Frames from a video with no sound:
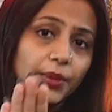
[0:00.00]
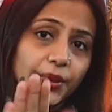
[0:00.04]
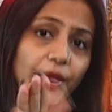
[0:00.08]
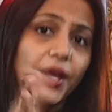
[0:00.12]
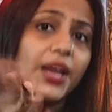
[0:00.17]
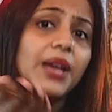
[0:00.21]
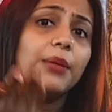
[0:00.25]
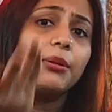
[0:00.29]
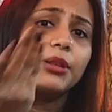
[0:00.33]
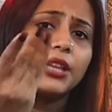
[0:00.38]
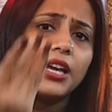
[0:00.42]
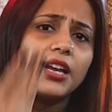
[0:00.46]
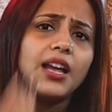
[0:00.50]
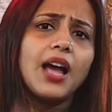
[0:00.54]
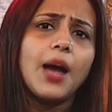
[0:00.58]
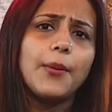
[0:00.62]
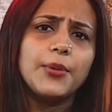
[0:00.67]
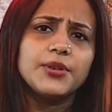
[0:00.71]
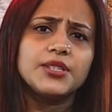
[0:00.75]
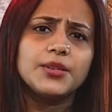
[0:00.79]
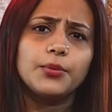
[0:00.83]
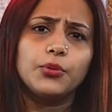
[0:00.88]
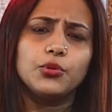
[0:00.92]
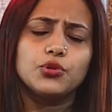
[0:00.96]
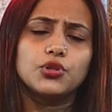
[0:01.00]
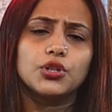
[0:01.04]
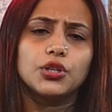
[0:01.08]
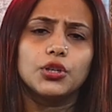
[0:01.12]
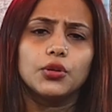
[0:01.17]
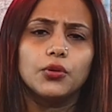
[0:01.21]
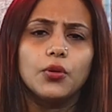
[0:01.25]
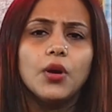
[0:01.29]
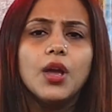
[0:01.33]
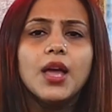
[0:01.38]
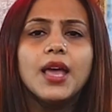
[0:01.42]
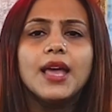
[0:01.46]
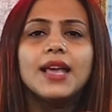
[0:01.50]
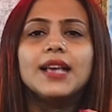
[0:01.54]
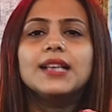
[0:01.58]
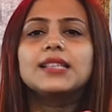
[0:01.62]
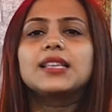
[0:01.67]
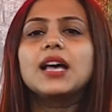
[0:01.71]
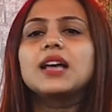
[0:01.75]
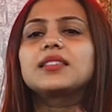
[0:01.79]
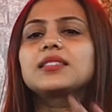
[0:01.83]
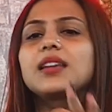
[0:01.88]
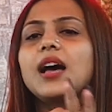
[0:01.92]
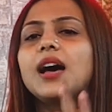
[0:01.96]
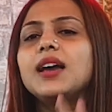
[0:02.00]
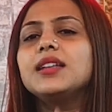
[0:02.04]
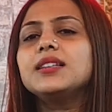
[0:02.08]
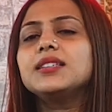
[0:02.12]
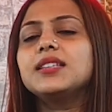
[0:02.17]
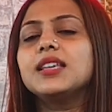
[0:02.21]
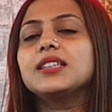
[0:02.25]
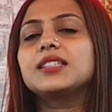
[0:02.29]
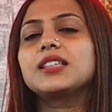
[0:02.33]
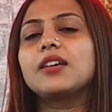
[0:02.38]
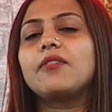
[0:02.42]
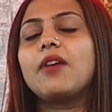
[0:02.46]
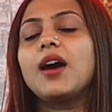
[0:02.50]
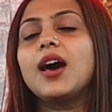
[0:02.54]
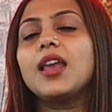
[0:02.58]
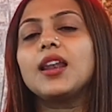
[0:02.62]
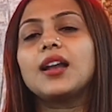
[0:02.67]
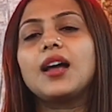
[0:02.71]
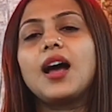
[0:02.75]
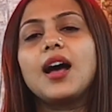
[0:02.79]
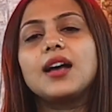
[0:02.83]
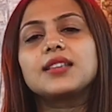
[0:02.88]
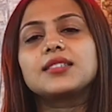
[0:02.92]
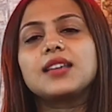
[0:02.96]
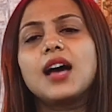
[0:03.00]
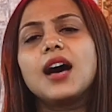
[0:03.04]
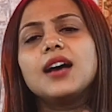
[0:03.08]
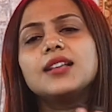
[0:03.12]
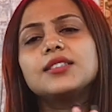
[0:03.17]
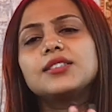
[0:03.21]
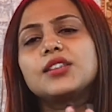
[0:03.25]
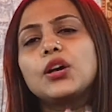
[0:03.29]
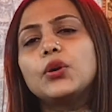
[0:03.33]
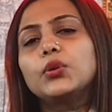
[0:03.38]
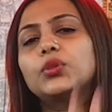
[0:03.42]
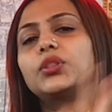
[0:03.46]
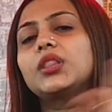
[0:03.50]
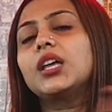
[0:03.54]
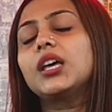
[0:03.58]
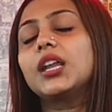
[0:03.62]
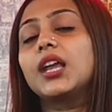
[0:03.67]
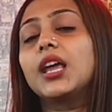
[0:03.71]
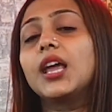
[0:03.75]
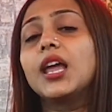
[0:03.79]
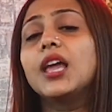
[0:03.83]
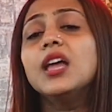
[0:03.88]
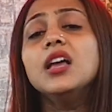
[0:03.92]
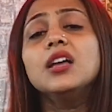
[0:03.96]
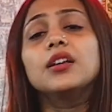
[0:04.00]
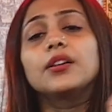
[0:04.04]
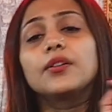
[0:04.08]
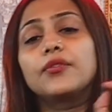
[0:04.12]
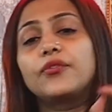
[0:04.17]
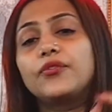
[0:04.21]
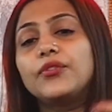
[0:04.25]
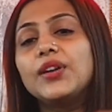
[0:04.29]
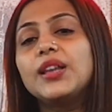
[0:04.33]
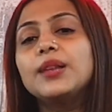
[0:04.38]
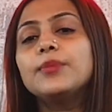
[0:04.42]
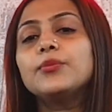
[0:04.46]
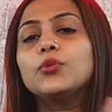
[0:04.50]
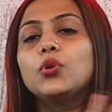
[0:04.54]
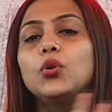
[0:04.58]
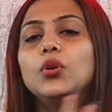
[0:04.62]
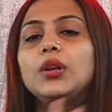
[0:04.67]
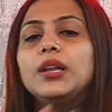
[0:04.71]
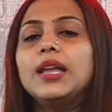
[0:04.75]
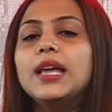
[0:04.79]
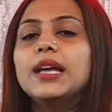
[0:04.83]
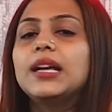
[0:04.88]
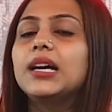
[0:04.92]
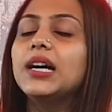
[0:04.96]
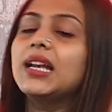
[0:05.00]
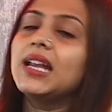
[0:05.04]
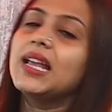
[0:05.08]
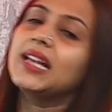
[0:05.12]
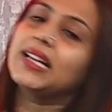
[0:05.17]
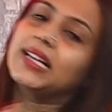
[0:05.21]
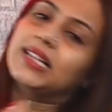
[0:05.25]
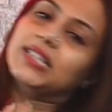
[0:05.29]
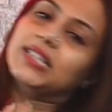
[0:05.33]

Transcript: बताइए बताइए आप ही से पूछ रही हूँ इस आसान से सवाल का आसान सा उत्तर है कि फिल्म को लेकर एक